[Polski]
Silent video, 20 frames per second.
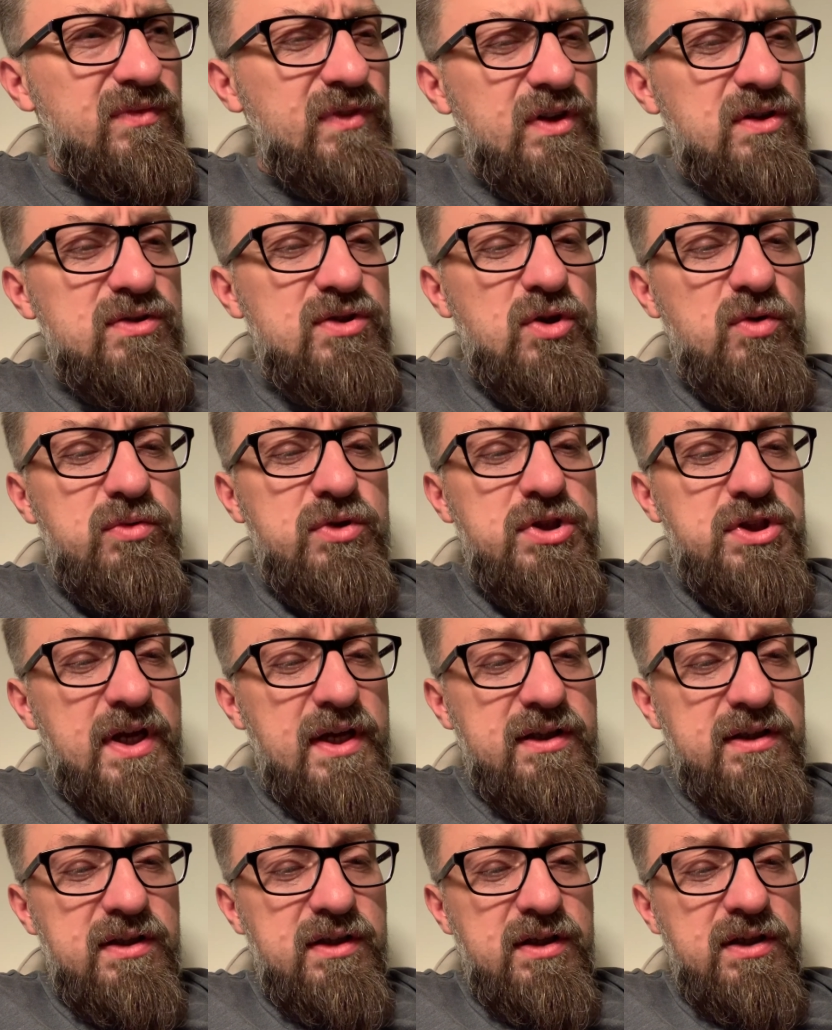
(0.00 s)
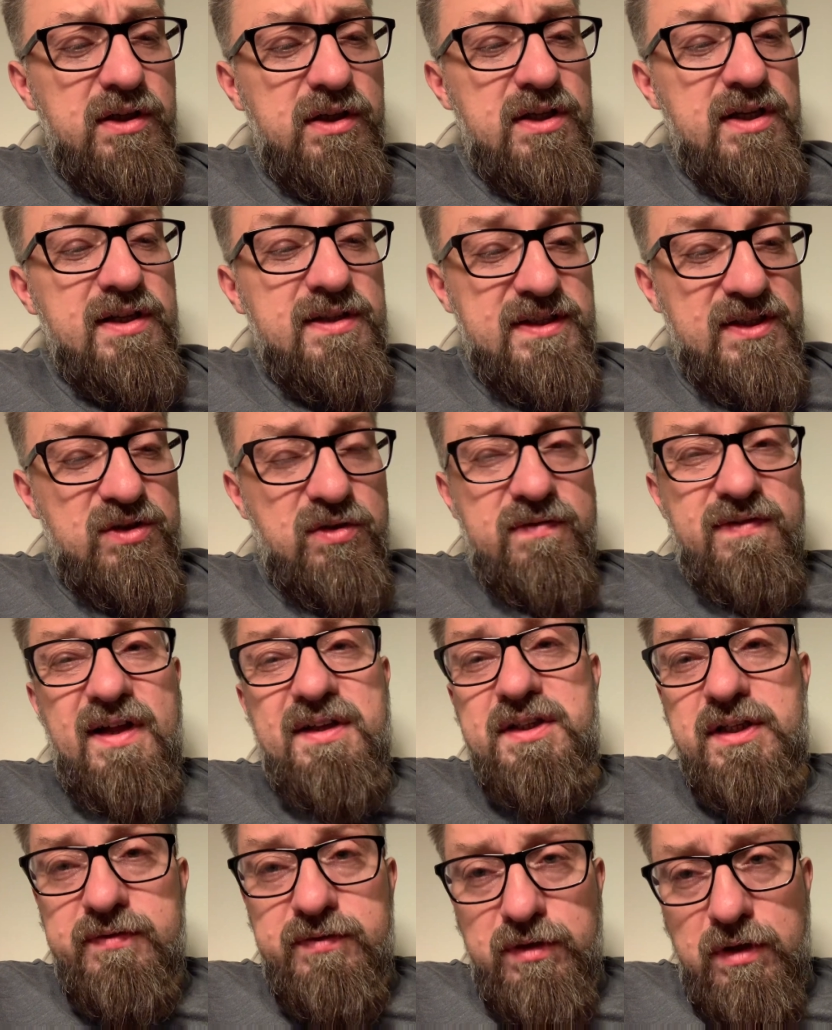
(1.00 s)
są księgi
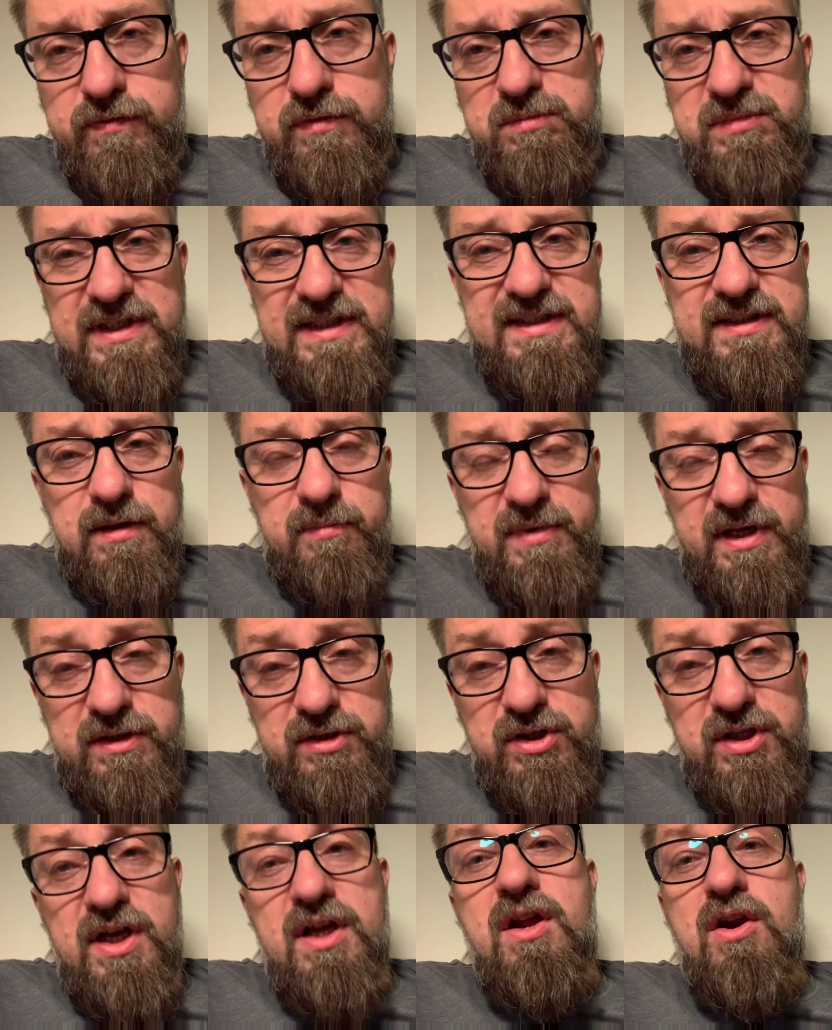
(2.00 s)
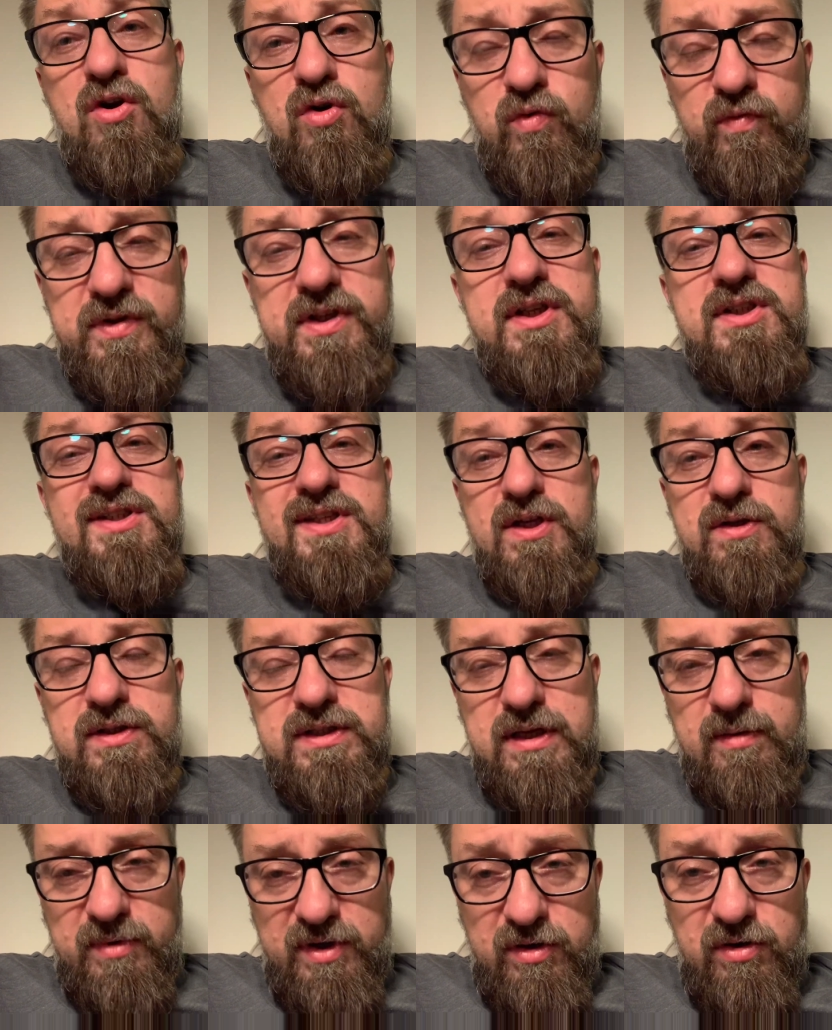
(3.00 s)
cytowane w Nowym Testamencie, również z tego
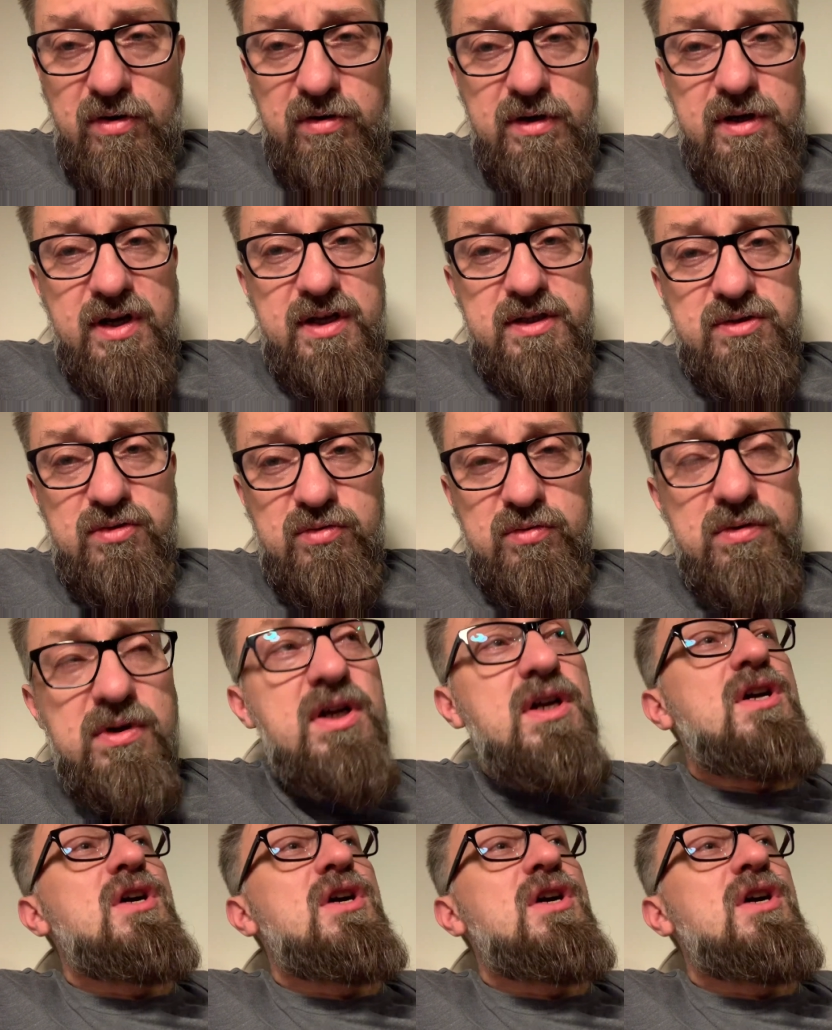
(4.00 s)
samego okresu,